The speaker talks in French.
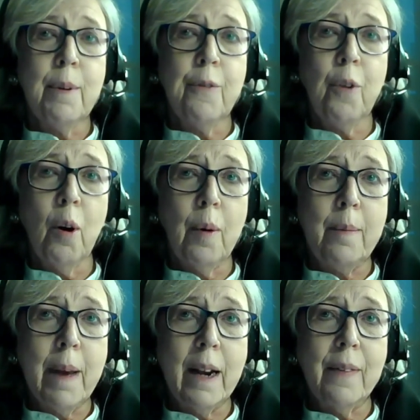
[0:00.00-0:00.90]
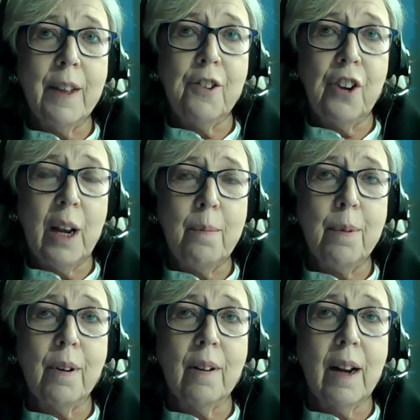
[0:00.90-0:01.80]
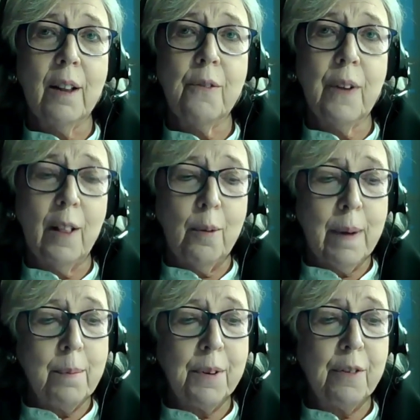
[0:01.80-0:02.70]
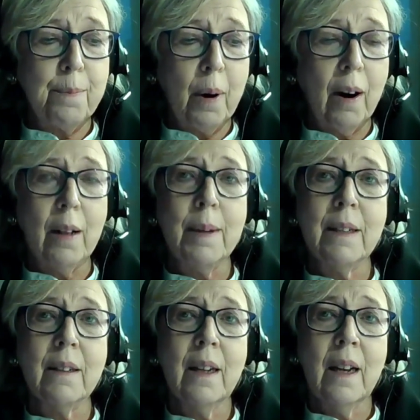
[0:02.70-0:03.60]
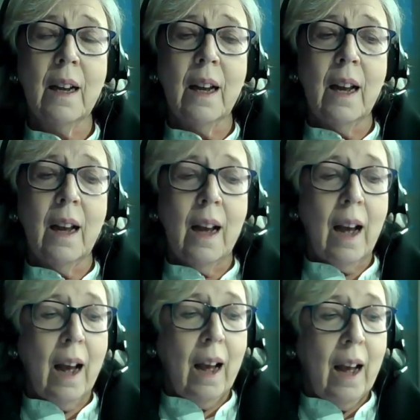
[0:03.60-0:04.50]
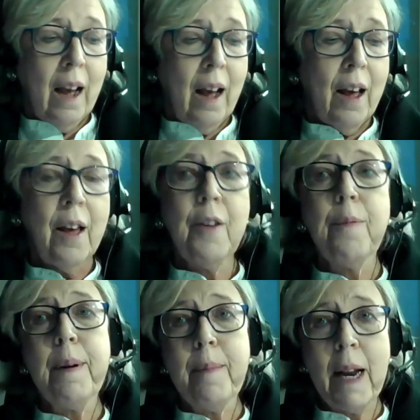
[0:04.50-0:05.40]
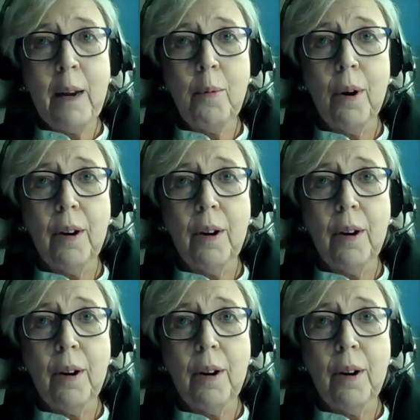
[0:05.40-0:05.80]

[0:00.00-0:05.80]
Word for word: Nous sommes devenus des amis avant d'être ici en tant que collègues à la Chambre.